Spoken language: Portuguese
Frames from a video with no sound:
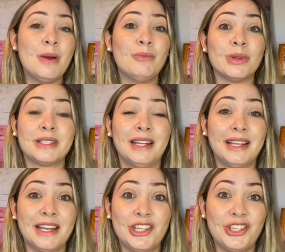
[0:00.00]
mostrando
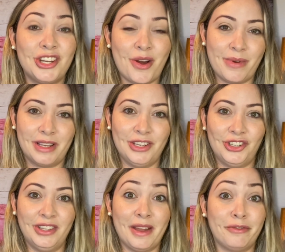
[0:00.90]
a região aqui
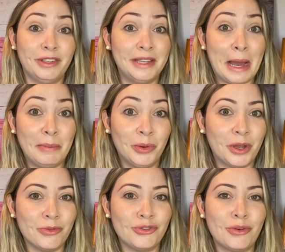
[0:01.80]
de DFW,
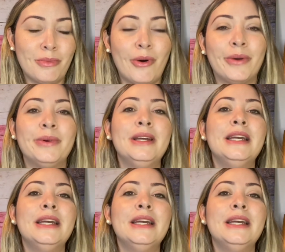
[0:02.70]
que é onde eu moro.